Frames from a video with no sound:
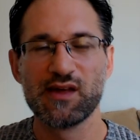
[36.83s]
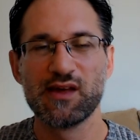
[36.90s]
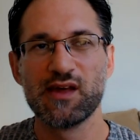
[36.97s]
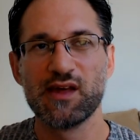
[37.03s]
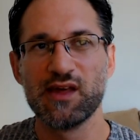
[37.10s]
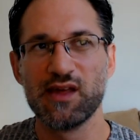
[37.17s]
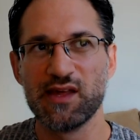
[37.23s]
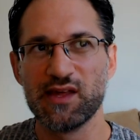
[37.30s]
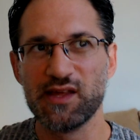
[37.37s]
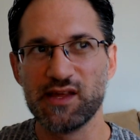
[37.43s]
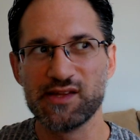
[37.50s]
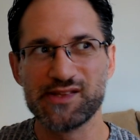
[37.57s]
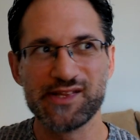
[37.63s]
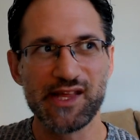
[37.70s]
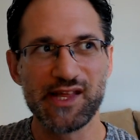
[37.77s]
Y
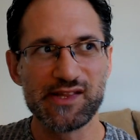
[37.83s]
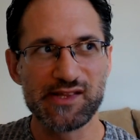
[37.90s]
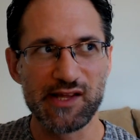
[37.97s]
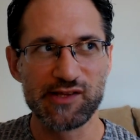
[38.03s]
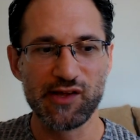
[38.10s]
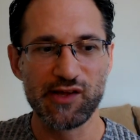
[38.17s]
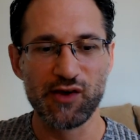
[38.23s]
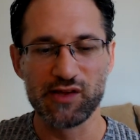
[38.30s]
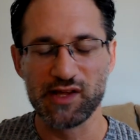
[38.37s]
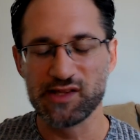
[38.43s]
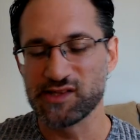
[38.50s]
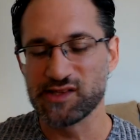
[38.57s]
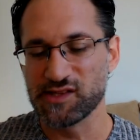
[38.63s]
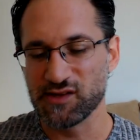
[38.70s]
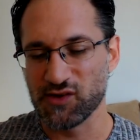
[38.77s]

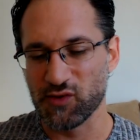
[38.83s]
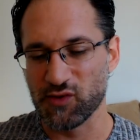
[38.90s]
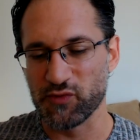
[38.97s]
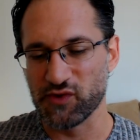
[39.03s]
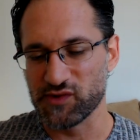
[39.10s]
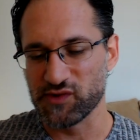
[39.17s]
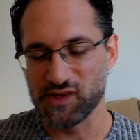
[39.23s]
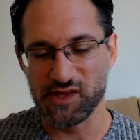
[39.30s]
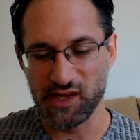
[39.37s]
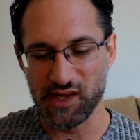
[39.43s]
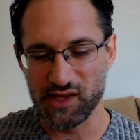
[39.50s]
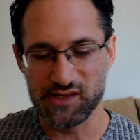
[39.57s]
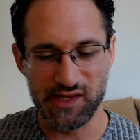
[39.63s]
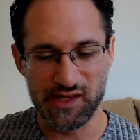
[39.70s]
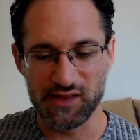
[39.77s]
sensaciones como es
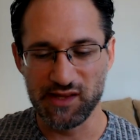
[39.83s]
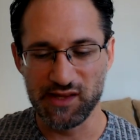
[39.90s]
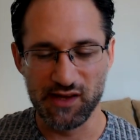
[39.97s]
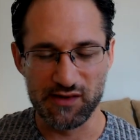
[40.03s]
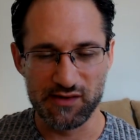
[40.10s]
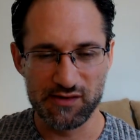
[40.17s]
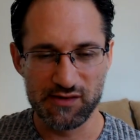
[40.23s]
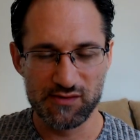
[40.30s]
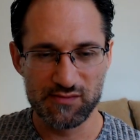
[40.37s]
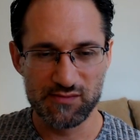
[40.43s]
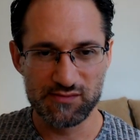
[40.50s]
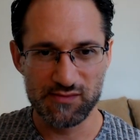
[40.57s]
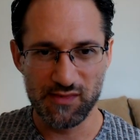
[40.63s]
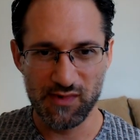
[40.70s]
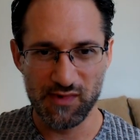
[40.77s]
sentir,
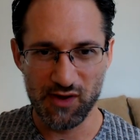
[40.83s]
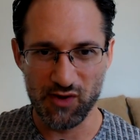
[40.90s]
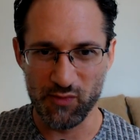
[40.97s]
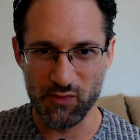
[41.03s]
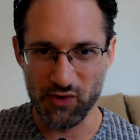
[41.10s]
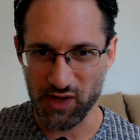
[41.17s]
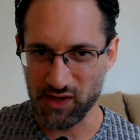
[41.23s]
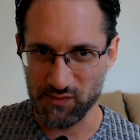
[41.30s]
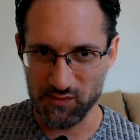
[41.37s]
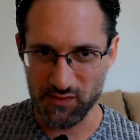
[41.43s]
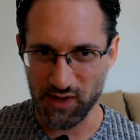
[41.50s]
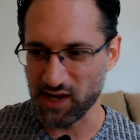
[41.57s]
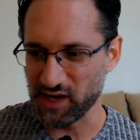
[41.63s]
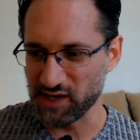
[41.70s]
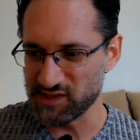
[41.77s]
como que
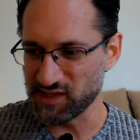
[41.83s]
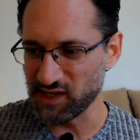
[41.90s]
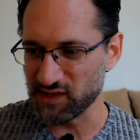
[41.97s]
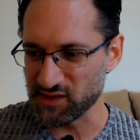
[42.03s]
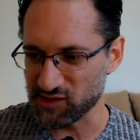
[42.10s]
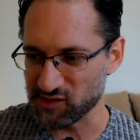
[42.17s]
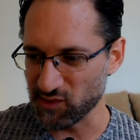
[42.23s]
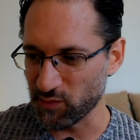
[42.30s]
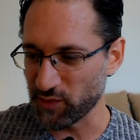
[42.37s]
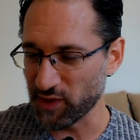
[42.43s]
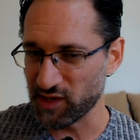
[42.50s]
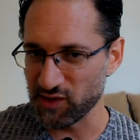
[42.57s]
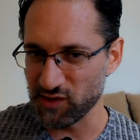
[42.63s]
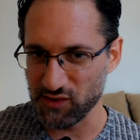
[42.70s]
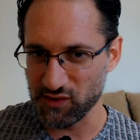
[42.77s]
acaricias
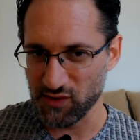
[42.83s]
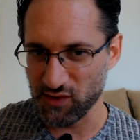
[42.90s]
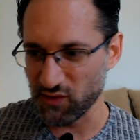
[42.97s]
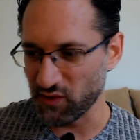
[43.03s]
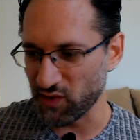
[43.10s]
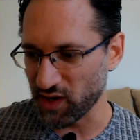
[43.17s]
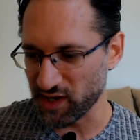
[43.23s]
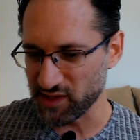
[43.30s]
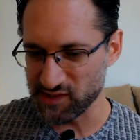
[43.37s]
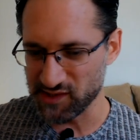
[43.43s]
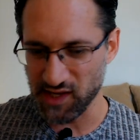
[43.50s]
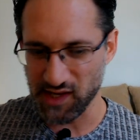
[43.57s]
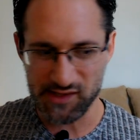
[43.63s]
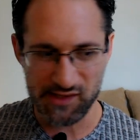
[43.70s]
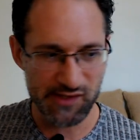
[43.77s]
terciopelo o
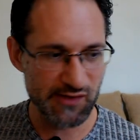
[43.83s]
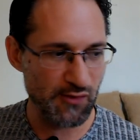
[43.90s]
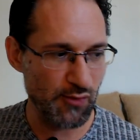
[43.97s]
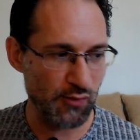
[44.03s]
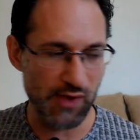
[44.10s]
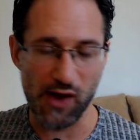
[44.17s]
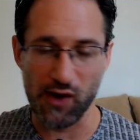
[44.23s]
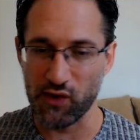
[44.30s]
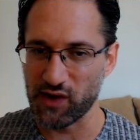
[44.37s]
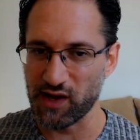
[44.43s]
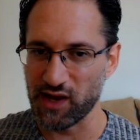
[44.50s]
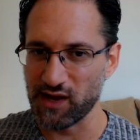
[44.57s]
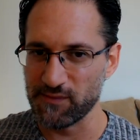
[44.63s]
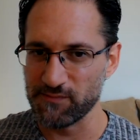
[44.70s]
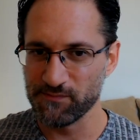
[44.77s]
acaricias una
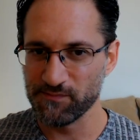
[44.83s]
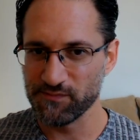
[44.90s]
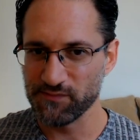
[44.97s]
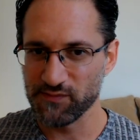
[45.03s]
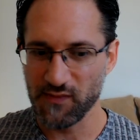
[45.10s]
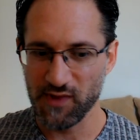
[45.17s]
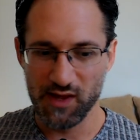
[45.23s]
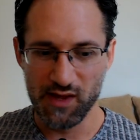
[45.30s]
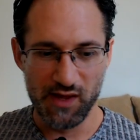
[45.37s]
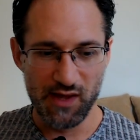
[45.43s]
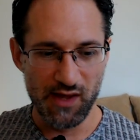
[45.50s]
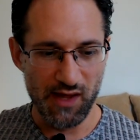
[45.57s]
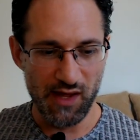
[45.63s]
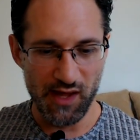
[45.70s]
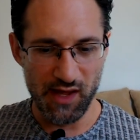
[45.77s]
hoja
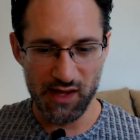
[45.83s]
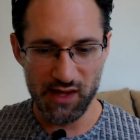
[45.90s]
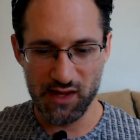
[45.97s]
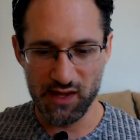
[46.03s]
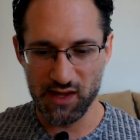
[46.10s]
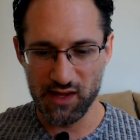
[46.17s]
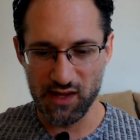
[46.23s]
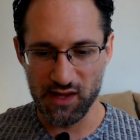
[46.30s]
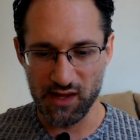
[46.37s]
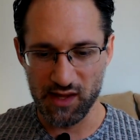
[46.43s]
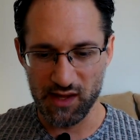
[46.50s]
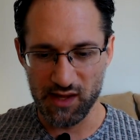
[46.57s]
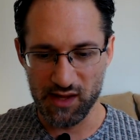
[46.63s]
eh,